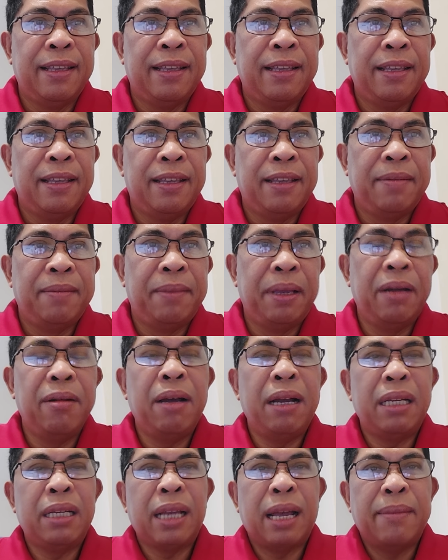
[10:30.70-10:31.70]
Pero ang
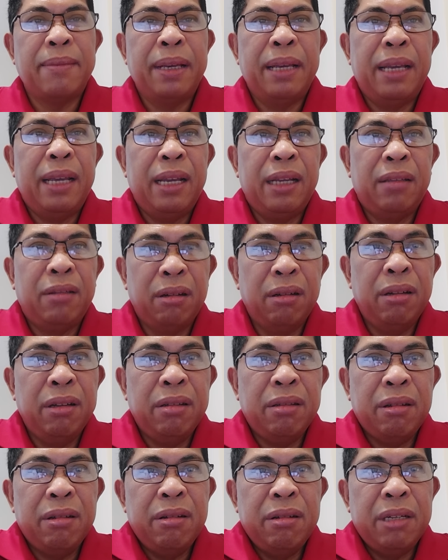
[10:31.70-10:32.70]
sabi,
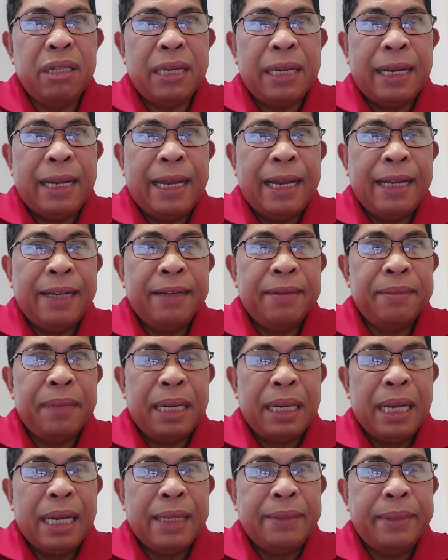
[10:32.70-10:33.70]
tuloy-tuloy sila, mga
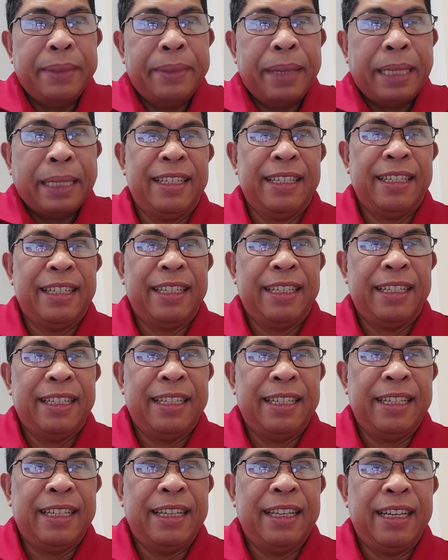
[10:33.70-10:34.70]
kababayan.
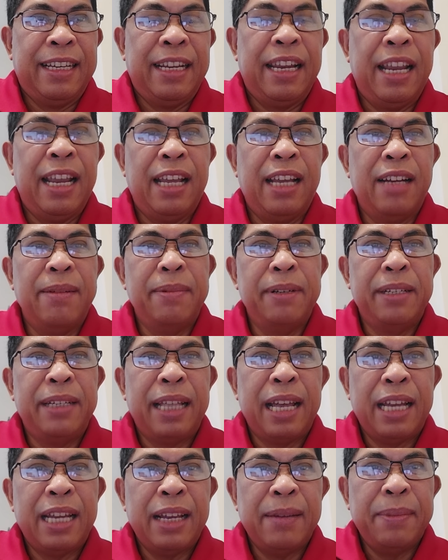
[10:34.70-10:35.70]
Di, kamusta
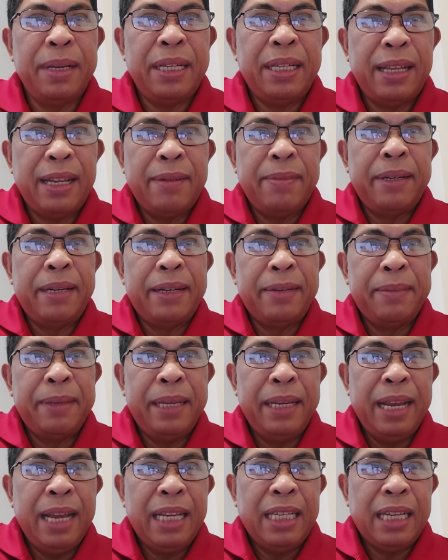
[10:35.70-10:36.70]
niya Mr. Marabilia
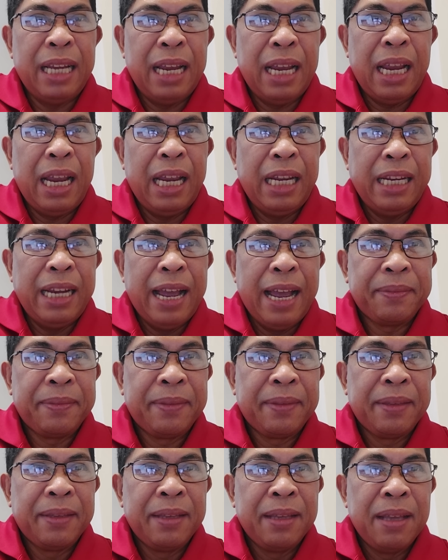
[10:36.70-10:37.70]
si Inday?
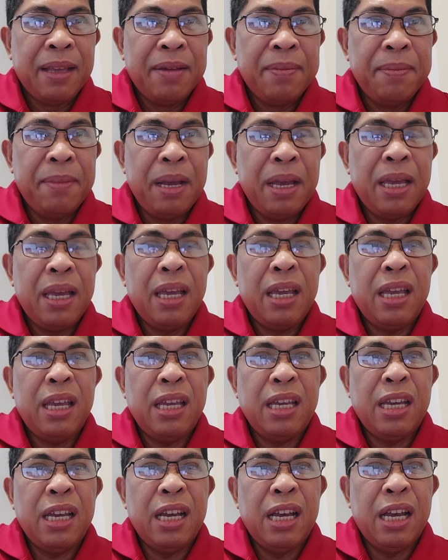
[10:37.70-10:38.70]
May
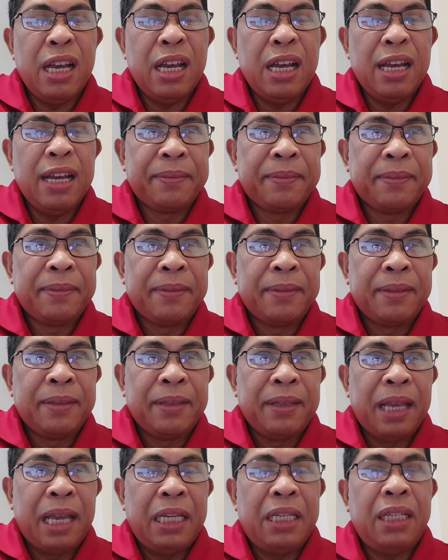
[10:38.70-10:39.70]
uh,
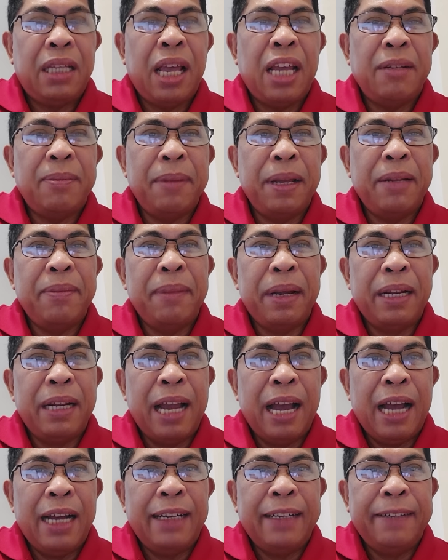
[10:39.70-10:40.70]
statement man lang
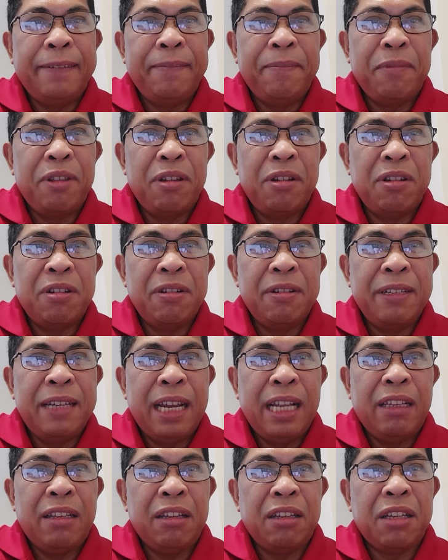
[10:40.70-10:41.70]
tungkol dito
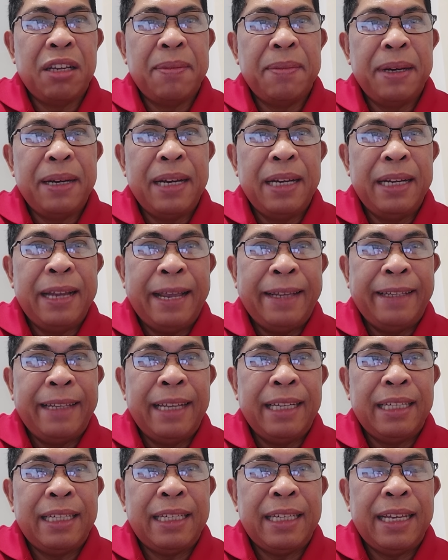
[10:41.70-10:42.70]
sa mga
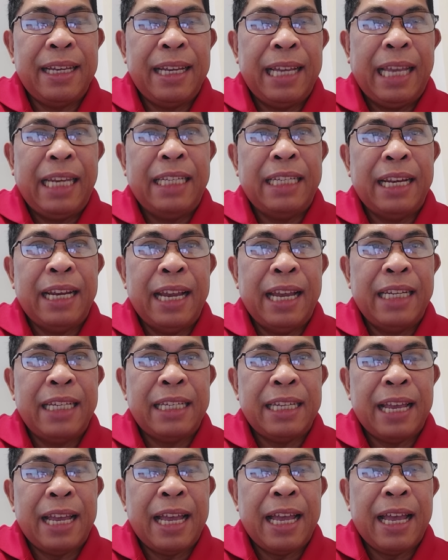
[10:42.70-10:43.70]
latest uh, incidents
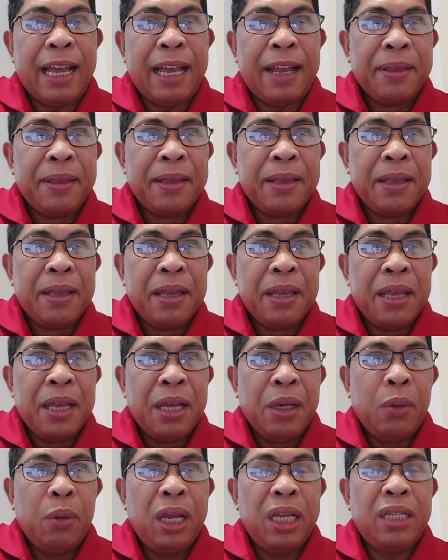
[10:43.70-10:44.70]
sa
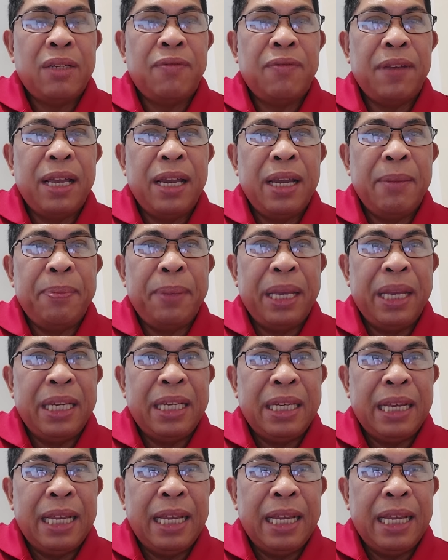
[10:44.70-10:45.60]
West Philippine Sea.